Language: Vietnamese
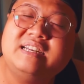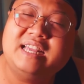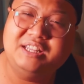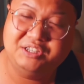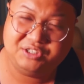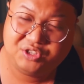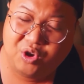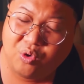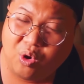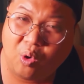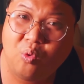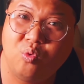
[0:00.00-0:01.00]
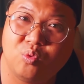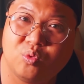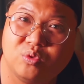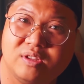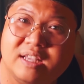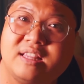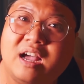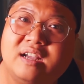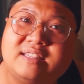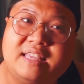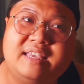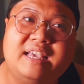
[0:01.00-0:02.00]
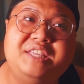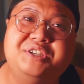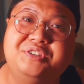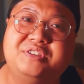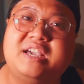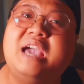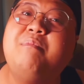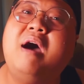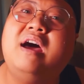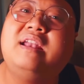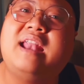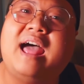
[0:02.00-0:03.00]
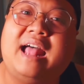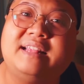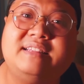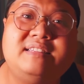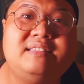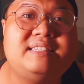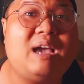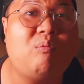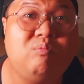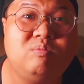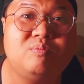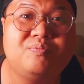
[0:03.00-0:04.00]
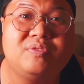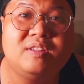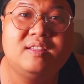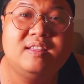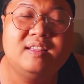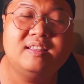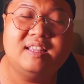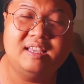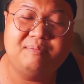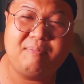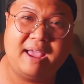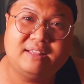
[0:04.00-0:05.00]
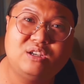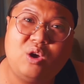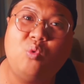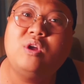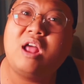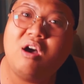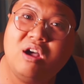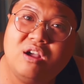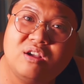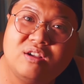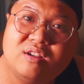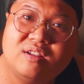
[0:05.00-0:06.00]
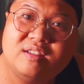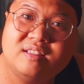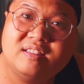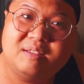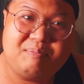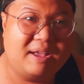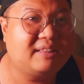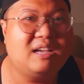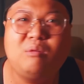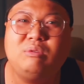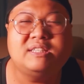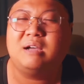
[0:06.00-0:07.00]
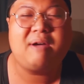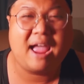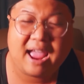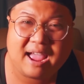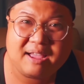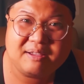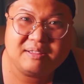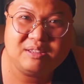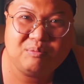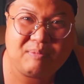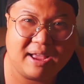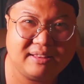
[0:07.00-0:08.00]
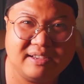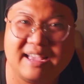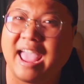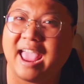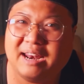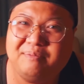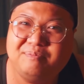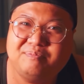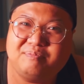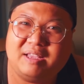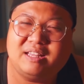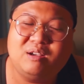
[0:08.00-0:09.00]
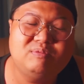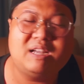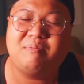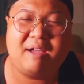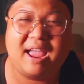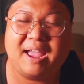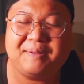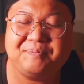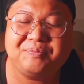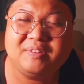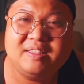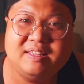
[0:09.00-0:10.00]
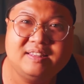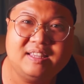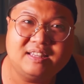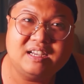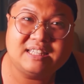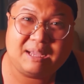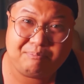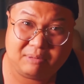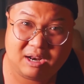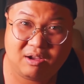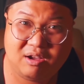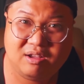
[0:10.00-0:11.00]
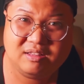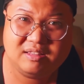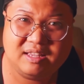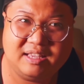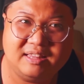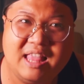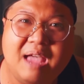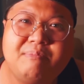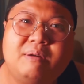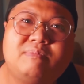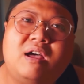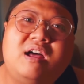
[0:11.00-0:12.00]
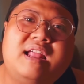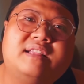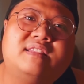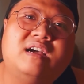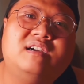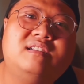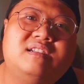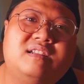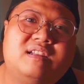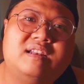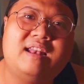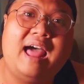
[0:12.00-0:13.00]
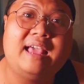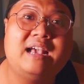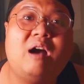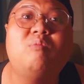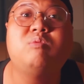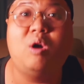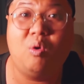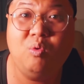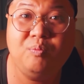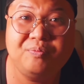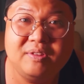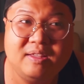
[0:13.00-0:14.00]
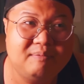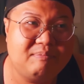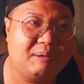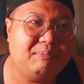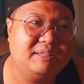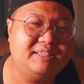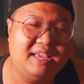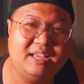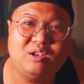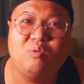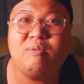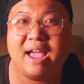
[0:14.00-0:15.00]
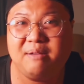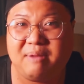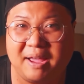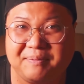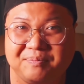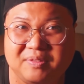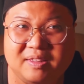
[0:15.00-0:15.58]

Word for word: là được vô ngủ với tân tại vì cái giường kế bên là ảnh trống thì mẹ tân ngủ ở đó thì mẹ tân mới sợ ma nói chung mẹ tân gan lắm mẹ tân cũng sợ ma thì tân nằm ở đó thì đêm hôm đó là tân lại không ngủ mà bệnh viện cũng ác bạn